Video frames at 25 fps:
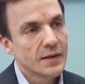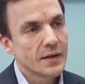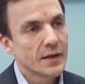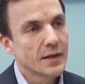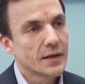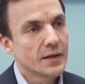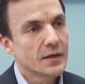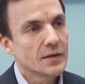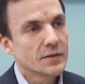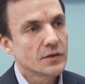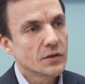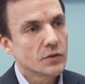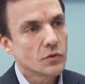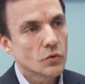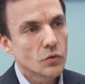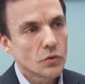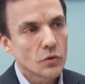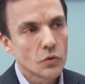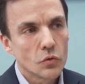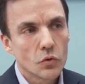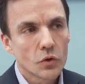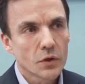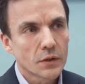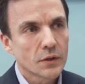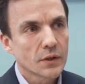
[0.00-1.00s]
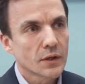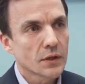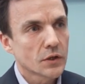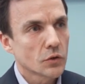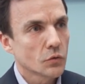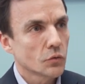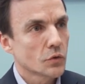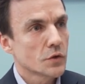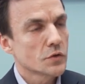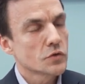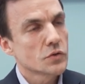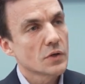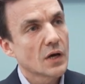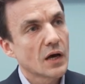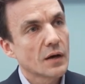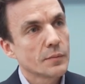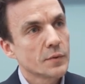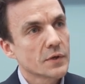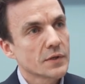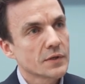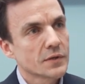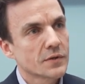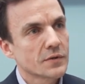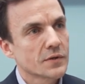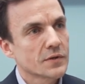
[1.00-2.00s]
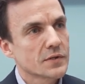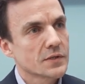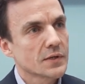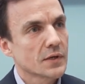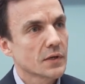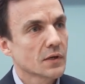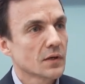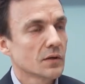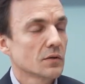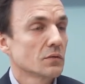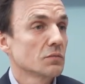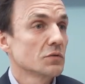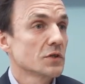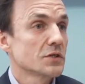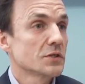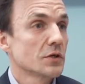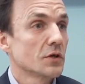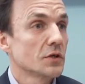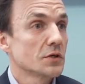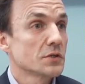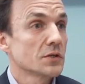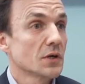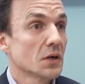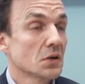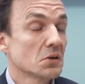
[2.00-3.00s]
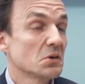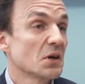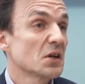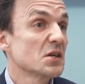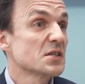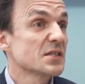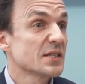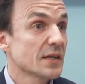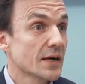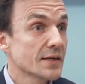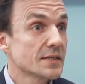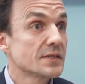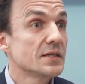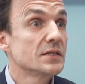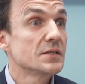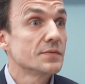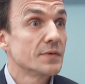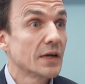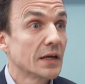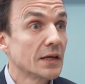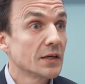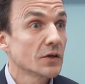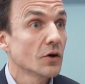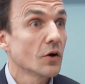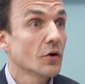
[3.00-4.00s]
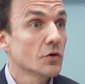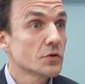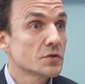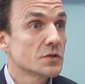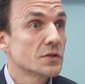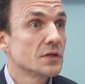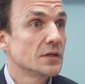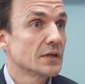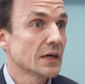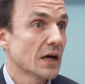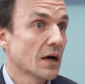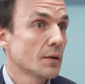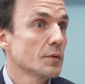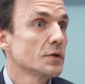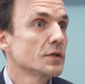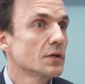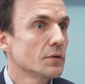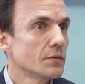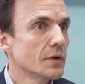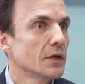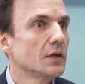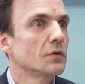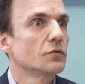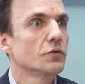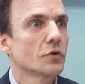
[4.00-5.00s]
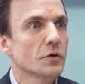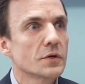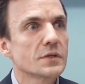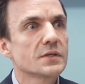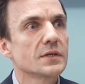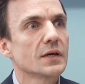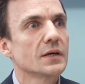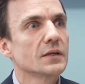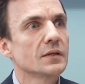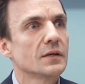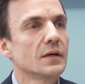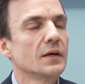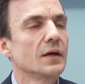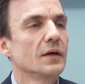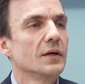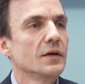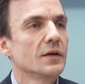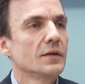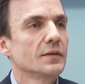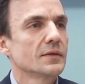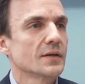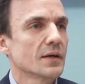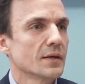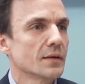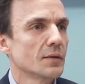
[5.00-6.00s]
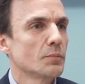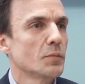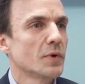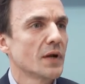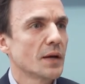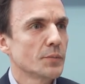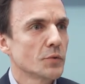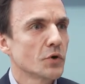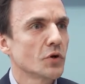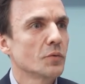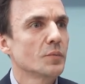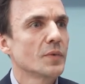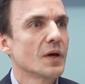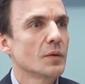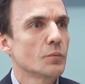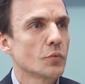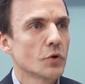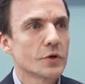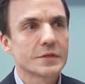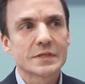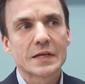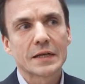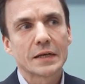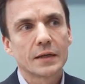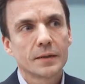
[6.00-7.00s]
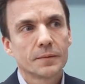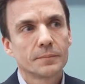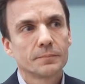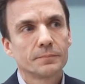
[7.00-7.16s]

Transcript: äh, in den höheren Regionen zu arbeiten, dass, sagen, dass, die Leute sagen, ja, das zahlt sich jetzt wirklich aus, ich arbeite wirklich Vollzeit, da bleibt auch mehr im Börsel.